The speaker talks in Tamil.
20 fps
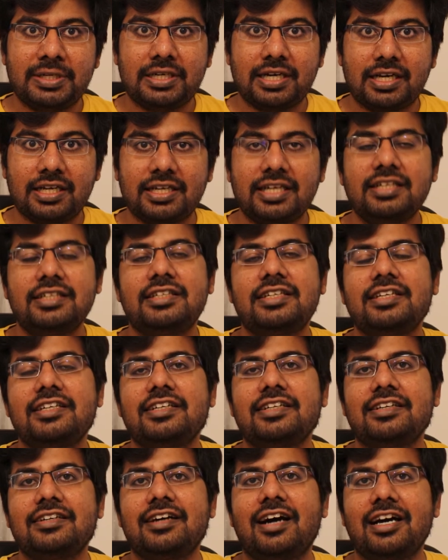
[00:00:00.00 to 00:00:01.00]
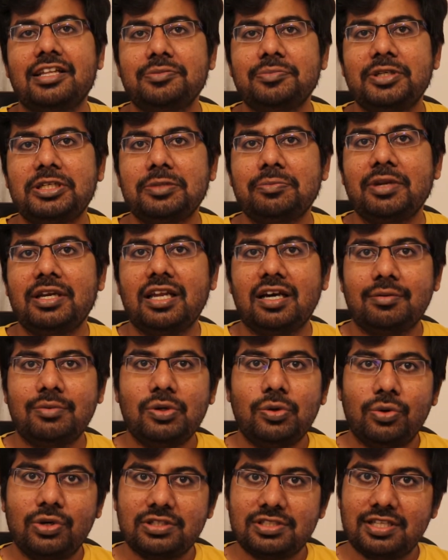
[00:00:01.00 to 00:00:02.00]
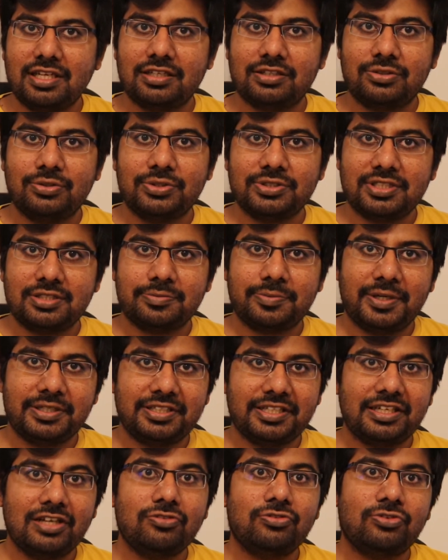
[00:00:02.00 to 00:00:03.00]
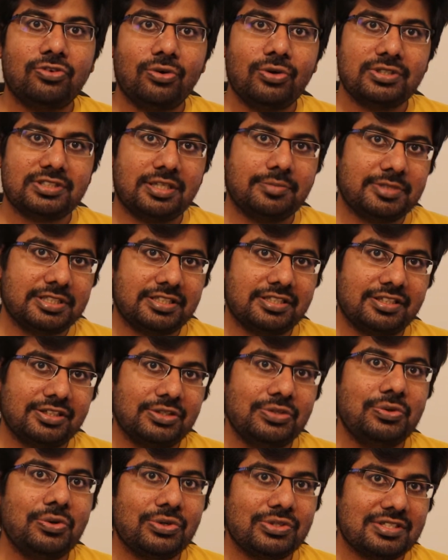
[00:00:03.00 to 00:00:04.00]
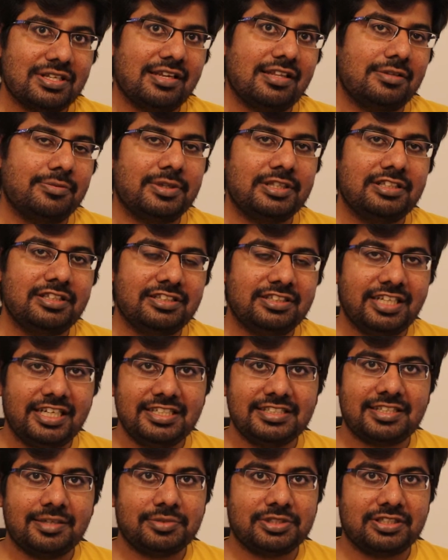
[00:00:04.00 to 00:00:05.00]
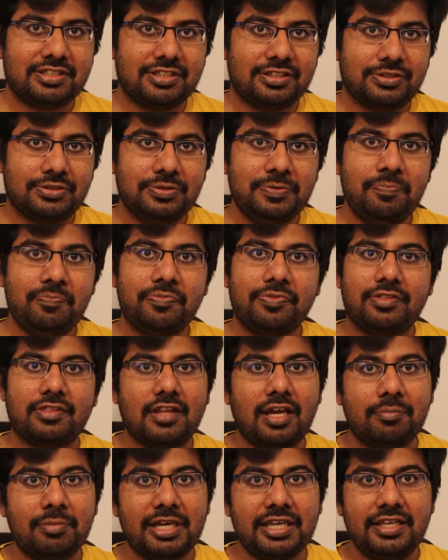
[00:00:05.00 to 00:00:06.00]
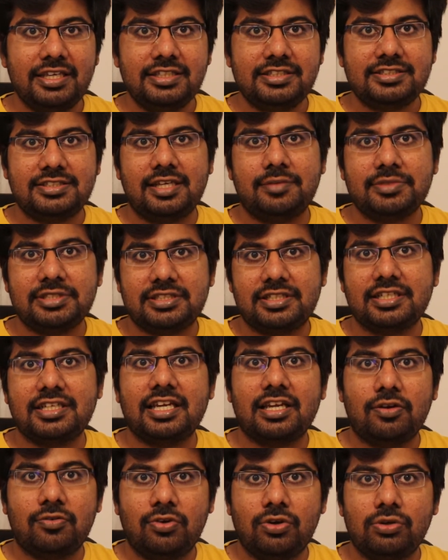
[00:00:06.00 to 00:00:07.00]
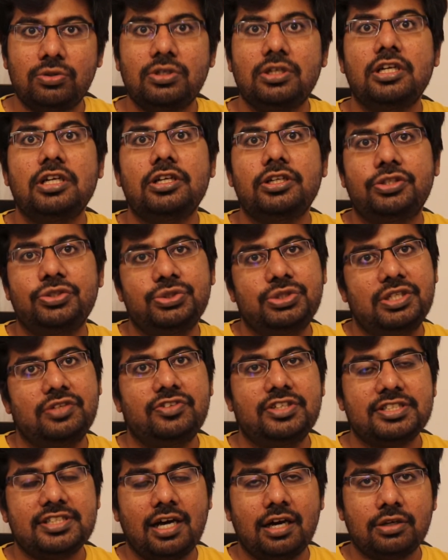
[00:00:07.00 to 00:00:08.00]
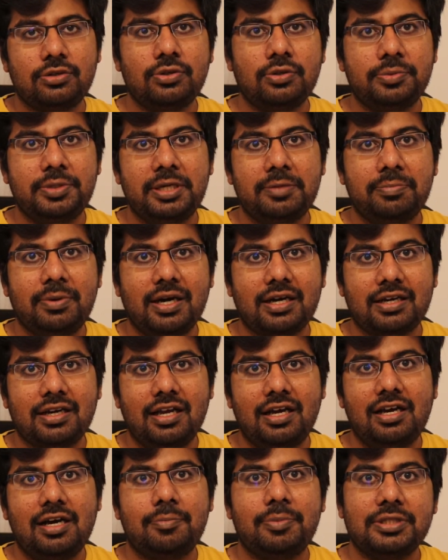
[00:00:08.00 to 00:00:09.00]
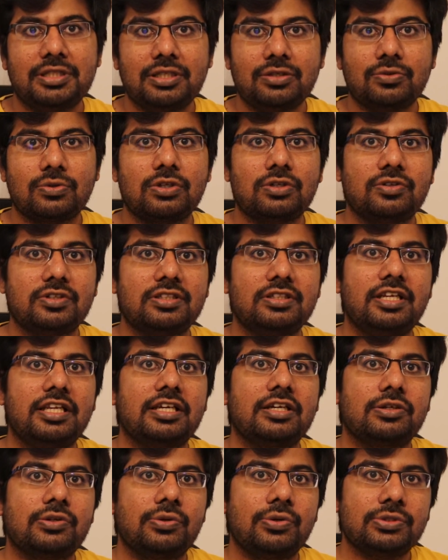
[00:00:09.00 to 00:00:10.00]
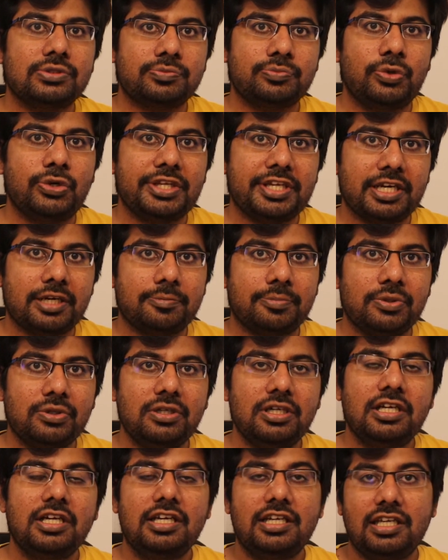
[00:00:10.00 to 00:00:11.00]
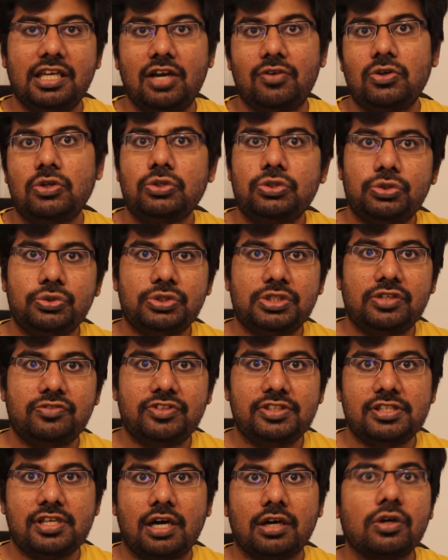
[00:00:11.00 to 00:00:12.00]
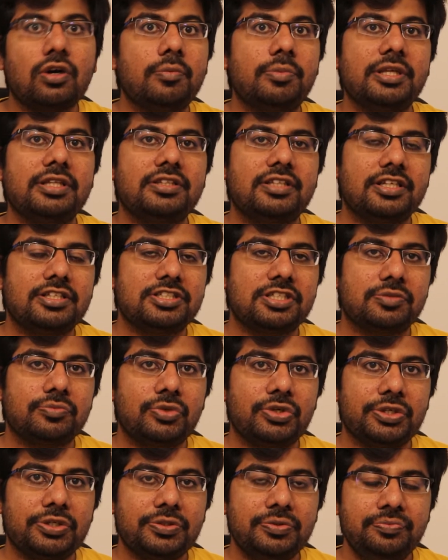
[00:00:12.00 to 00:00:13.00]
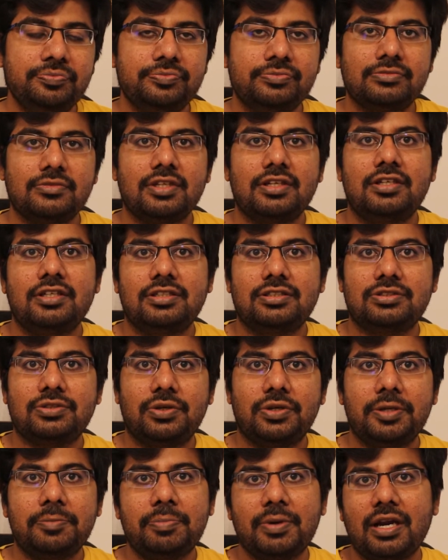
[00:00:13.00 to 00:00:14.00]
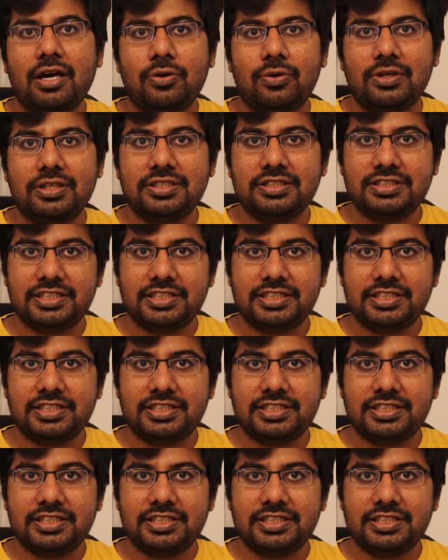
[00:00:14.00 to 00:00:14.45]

பண்ணுறாங்க அது மட்டும் இல்லாமல் ஒரு சில கோர்சஸ் பார்த்திங்கன்னா ஃபோர் செமஸ்டருக்கும் ஒரு சிலது வந்து த்ரீ செமஸ்டருக்கும் நம்ம ஈச் செமஸ்டருக்கு எவ்வளோ டியூஷன் ஃபீஸ் ஆகும் அப்படின்னு பார்க்கலாம் அப்போ தான் உங்களுக்கு வந்து நீங்கள் கோர்ஸ் முடிக்கிறப்போ எவ்வளோ டியூஷன் ஃபீஸ் ஆகும் அப்படின்னு தெரிஞ்சுக்க முடியும் ஸோ இப்போ நான் உங்களுக்கு